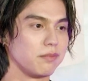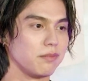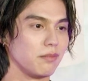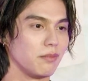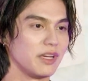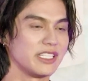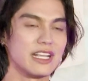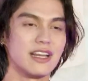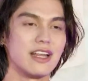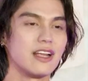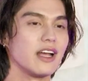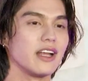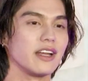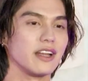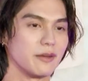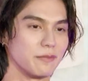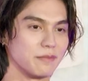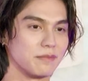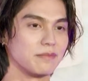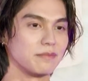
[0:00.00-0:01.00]
ไม่ใช่เรื่องเงิน
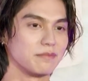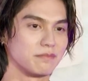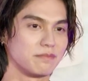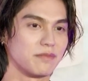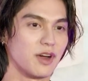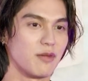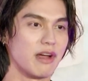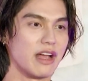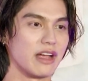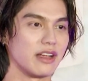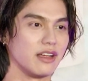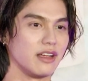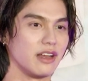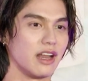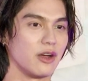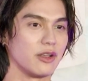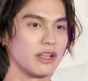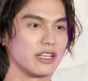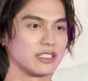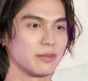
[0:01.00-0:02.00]
ครับ เป้าหมายคือ
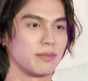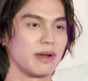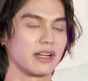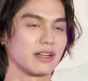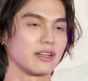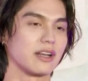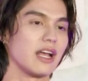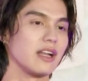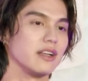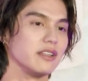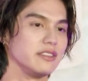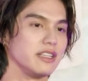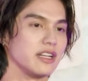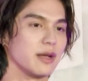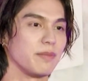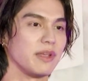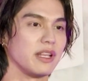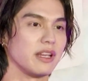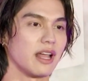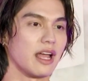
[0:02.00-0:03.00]
เราอยากจะผลักดันศิล
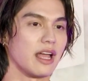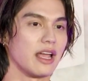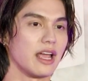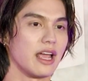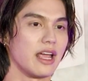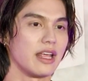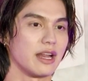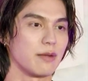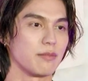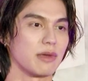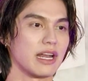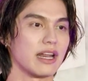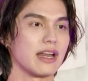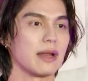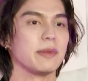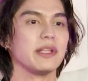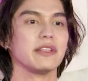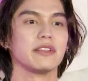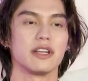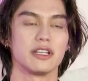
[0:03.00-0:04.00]
ปินไทยให้ทำงานในระ
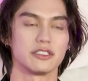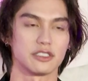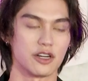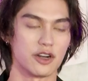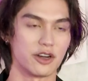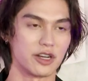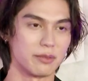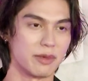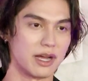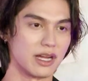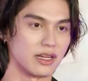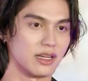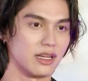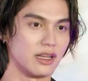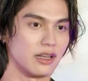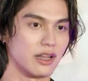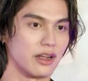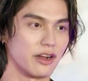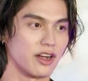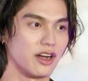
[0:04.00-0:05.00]
ดับอินเตอร์เนชั่นแนลได้มากขึ้
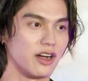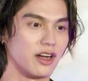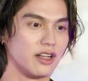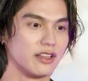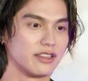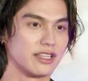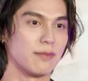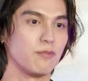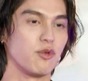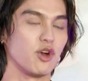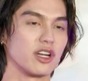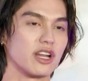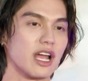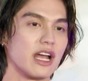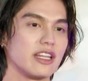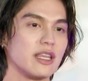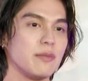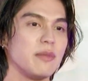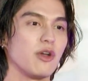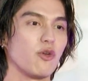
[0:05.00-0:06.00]
นแล้วก็ทำผลงา
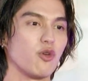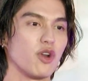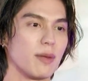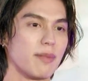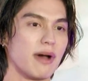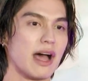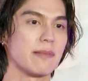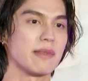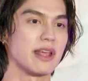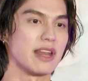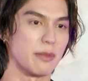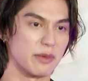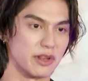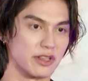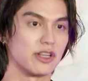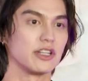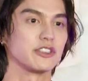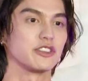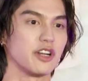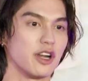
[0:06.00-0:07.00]
นที่มีคุณภาพในระดับอิน
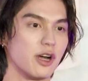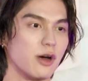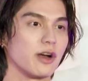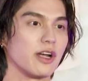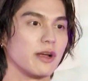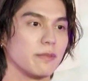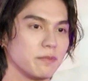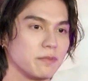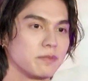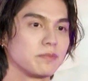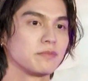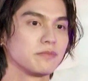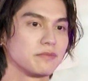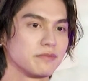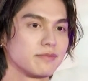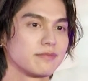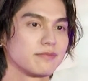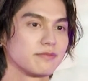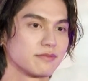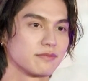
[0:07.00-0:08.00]
เตอร์เนชั่นแนลครับ
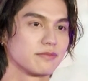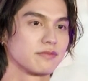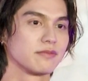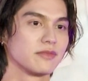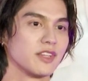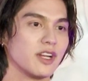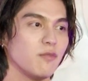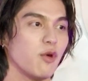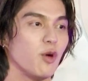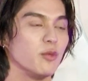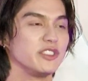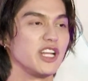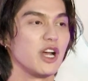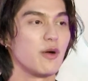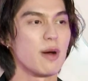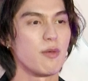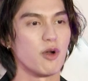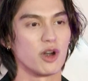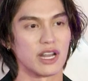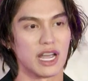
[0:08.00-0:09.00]
ผมเชื่อ
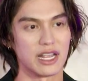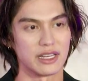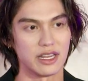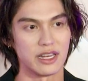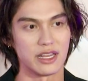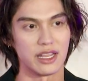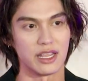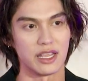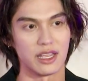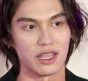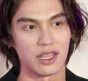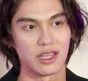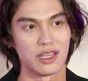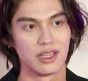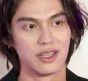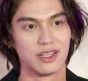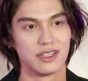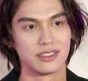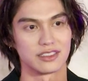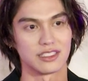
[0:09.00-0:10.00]
ว่าผลงานที่ดี
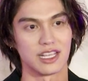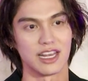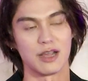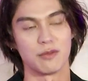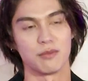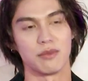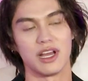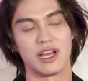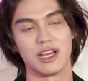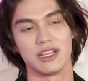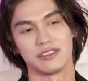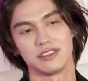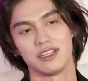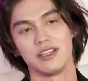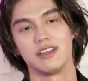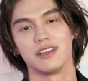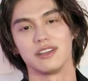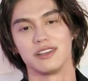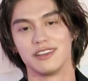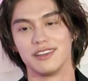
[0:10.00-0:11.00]
จะนำมาซึ่
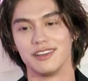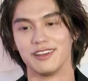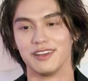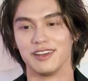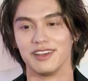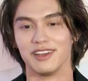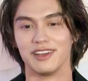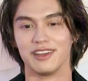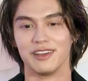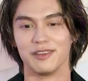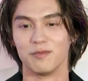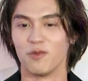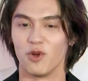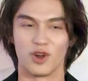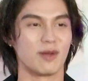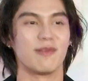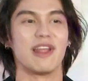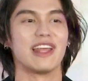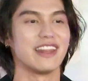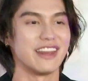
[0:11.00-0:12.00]
งผล
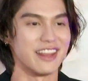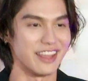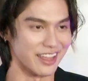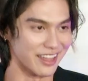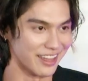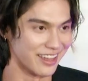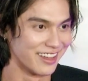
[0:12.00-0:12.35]
กำไรที่ดี